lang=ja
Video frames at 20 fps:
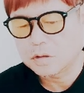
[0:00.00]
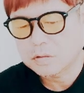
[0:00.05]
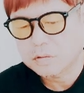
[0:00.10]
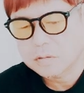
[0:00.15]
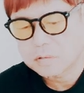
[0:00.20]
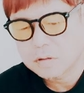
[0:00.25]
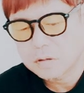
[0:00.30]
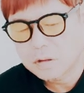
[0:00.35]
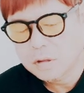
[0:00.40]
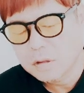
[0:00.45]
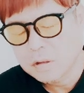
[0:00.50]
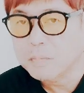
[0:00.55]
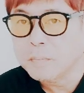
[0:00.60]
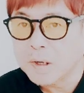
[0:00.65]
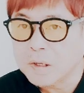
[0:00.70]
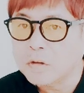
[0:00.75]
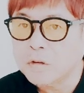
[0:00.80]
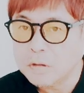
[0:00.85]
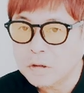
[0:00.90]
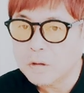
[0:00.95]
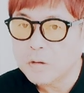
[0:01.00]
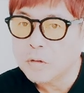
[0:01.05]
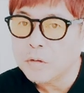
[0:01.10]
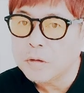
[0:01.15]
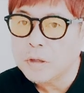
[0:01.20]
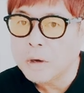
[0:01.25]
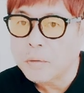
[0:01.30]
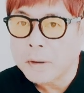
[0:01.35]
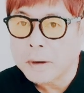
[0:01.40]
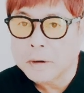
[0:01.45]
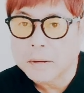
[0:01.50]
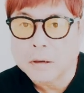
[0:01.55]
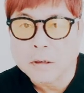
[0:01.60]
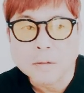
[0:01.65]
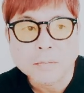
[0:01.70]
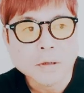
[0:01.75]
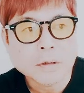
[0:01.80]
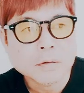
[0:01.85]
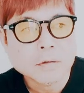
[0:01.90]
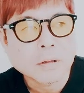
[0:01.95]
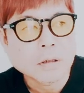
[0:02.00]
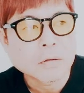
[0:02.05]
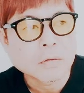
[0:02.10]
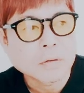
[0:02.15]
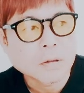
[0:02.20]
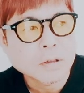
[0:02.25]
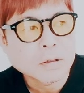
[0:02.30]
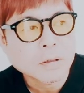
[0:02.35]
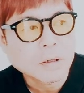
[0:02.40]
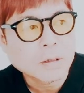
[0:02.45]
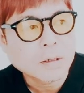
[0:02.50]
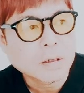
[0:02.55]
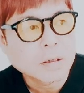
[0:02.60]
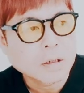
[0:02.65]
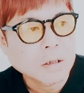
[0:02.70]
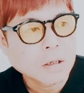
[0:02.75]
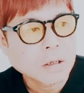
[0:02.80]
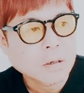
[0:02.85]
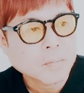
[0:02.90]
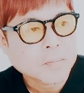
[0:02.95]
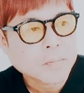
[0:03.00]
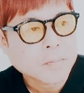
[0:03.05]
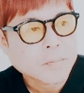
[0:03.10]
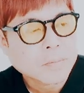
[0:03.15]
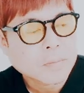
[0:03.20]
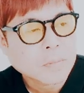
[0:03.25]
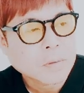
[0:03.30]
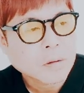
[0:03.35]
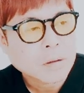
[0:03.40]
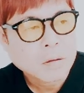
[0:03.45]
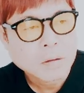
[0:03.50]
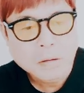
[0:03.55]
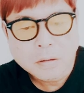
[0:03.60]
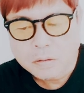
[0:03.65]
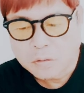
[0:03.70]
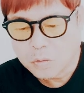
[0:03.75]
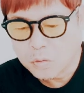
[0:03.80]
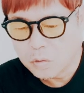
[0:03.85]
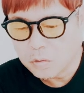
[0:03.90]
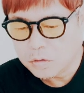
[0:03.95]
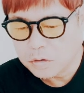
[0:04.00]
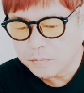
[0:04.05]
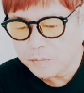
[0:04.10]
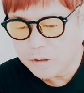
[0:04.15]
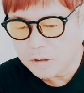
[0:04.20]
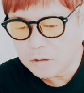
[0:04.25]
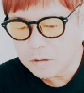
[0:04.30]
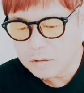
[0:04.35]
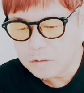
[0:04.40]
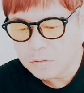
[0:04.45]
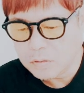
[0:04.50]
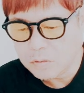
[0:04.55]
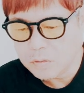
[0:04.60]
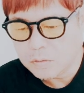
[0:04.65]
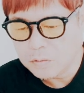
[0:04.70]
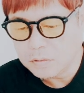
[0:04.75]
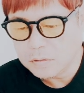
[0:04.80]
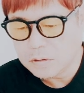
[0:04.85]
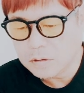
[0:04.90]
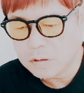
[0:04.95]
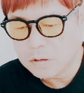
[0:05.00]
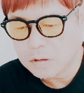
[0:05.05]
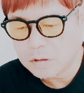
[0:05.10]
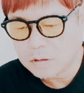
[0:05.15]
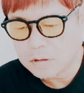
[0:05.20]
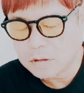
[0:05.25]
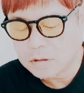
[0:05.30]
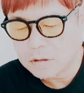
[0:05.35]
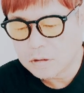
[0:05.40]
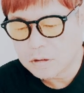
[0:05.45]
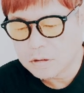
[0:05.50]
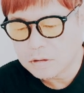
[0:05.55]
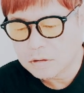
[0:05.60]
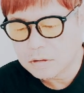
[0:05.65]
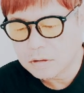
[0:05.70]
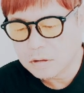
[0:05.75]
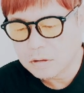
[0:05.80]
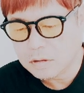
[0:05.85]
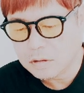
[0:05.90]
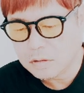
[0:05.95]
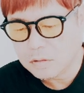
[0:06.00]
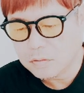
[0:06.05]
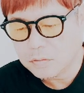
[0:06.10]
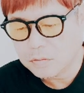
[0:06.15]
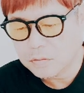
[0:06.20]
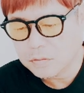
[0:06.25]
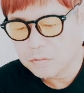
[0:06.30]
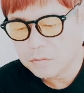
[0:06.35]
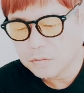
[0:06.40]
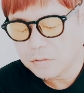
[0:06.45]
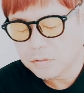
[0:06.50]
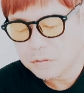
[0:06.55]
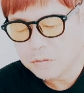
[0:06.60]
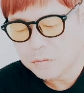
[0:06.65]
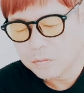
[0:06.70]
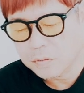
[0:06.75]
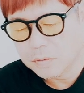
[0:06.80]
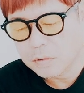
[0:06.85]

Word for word: ます。まあ言ってることはわかりますけどね。ただね、国民の多くが期待してないというより